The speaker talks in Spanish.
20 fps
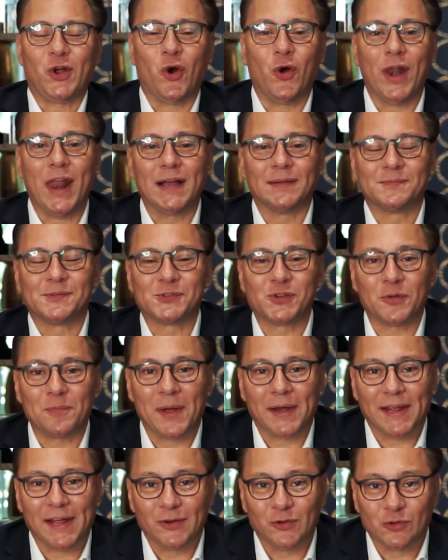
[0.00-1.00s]
Hola, soy
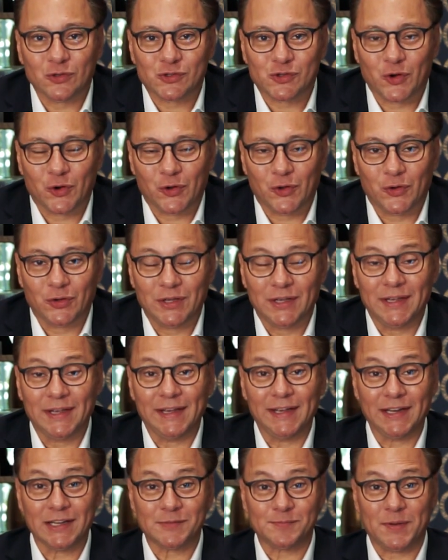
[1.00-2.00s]
Mariano Osorio
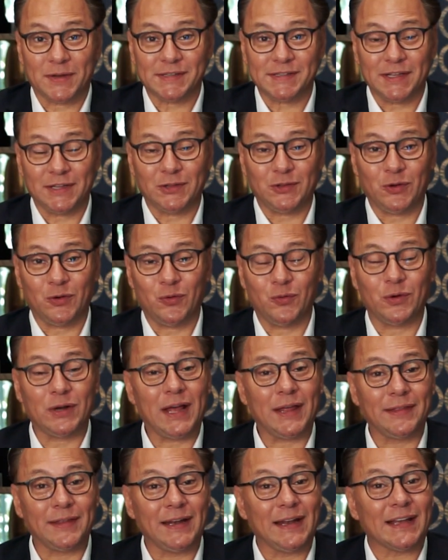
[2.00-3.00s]
y les presento
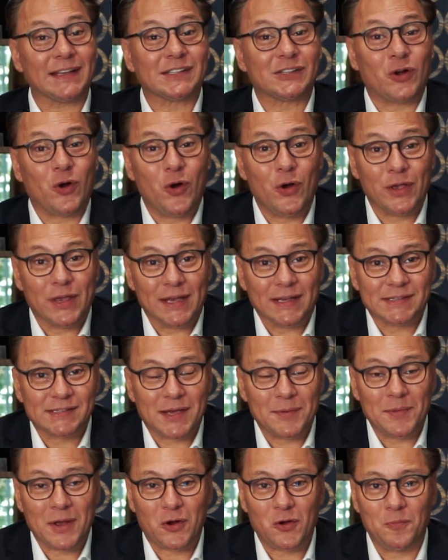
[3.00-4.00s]
una de las joyas
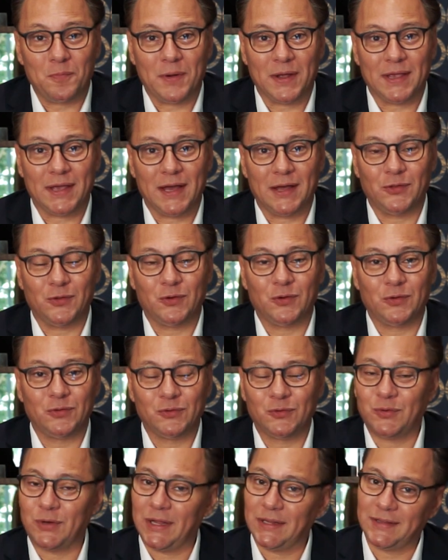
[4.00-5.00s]
que me ha acompañado
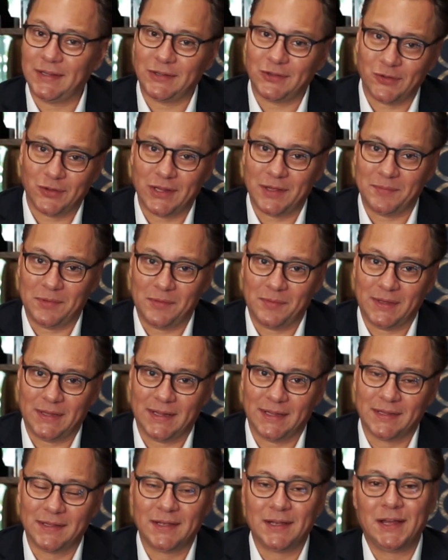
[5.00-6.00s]
durante toda mi
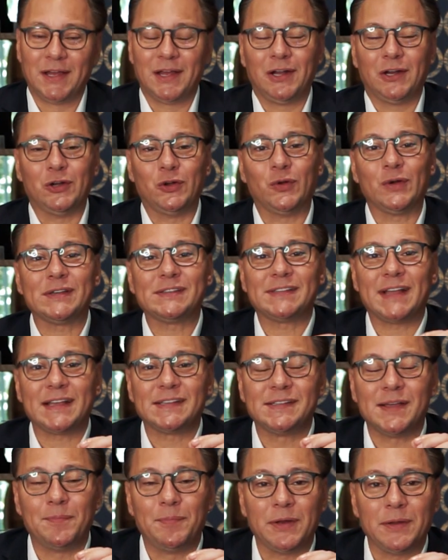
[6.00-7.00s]
vida. No
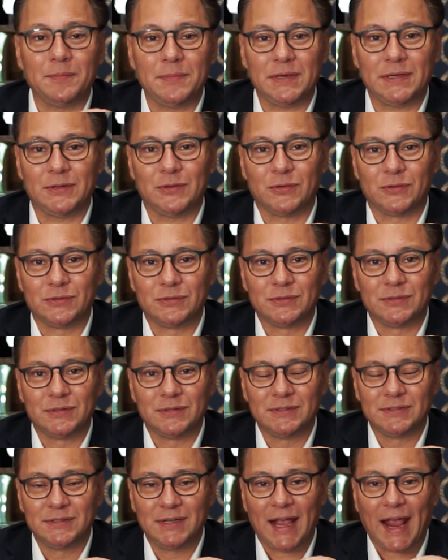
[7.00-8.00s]
estás deprimido,
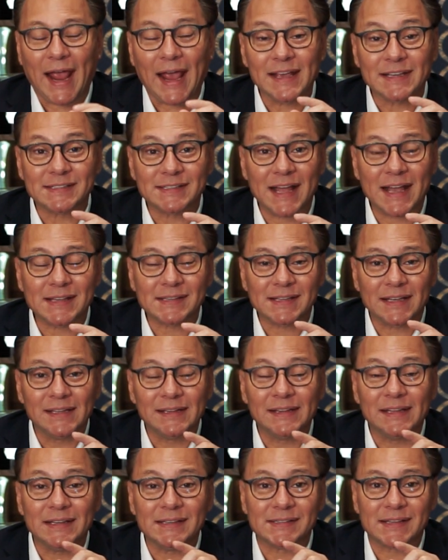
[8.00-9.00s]
estás
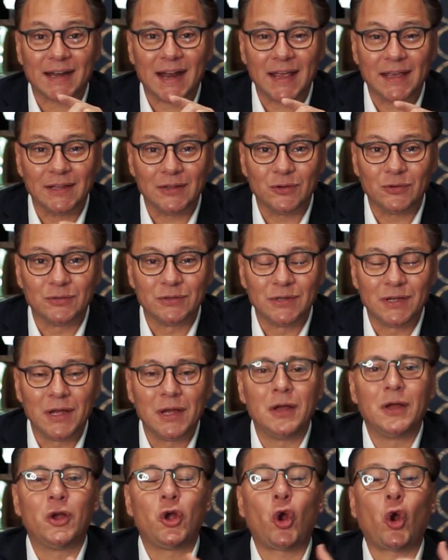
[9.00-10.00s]
distraído.
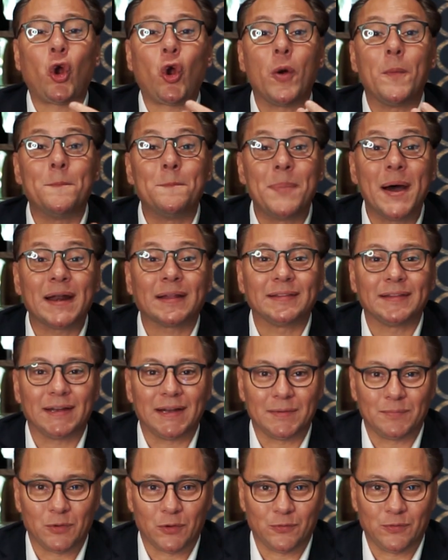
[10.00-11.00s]

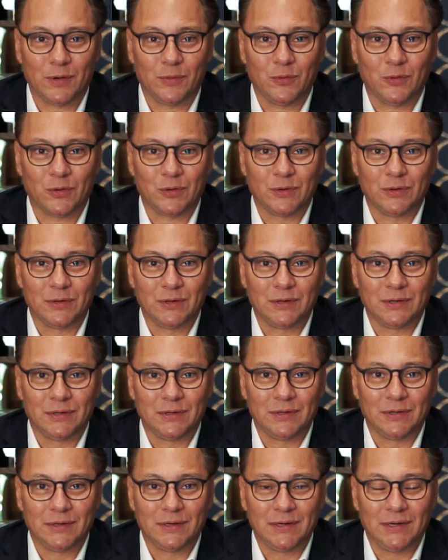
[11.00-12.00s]
Compártela, por favor.
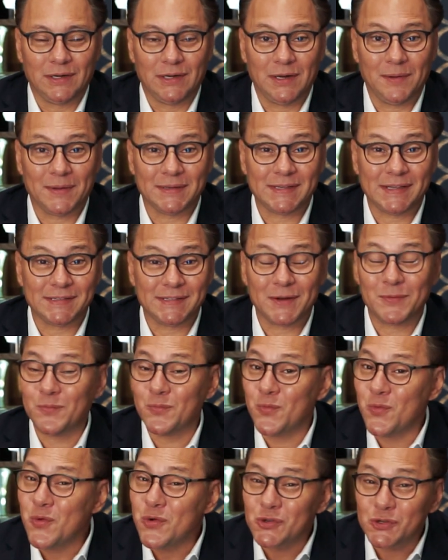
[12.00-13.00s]
Le vas a hacer
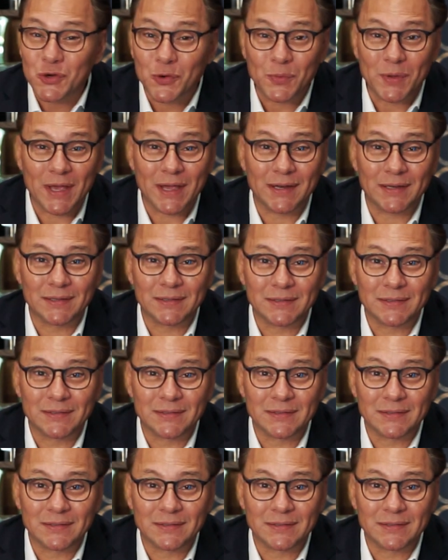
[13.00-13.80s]
mucho bien